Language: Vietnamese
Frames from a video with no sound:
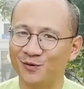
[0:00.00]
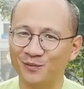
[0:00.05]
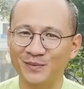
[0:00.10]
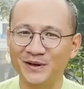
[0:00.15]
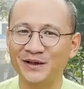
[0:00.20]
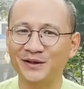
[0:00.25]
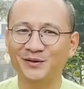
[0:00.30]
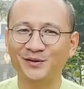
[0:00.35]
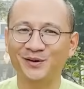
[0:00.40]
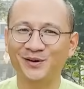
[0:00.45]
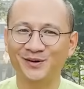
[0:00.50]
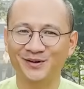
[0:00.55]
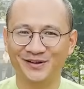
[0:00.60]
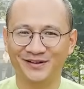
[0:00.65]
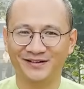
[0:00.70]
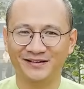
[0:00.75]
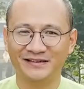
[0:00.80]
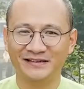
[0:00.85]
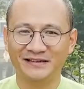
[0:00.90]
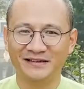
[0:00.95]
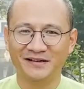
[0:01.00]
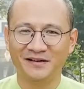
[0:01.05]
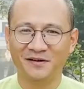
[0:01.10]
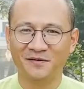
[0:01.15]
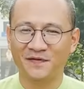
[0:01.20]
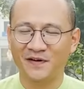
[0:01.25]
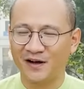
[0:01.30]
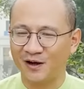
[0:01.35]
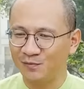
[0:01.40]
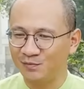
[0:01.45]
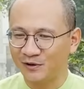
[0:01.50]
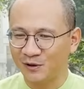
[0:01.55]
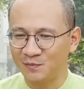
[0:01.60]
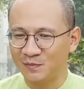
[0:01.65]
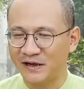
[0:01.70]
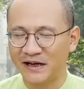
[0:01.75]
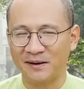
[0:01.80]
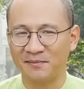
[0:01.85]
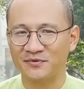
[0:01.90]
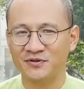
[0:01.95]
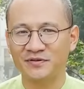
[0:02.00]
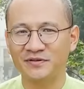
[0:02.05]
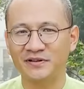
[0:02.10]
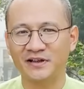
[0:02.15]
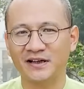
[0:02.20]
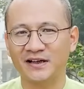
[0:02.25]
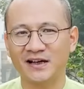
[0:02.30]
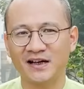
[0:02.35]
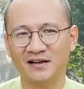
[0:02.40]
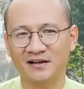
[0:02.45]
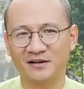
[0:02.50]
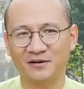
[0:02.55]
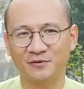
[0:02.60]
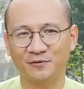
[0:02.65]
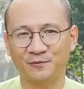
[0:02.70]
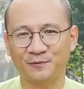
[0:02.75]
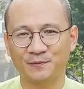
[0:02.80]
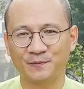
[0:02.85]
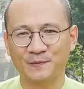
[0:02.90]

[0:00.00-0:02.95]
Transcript: của mình thôi và không thông cảm cho người khác đâu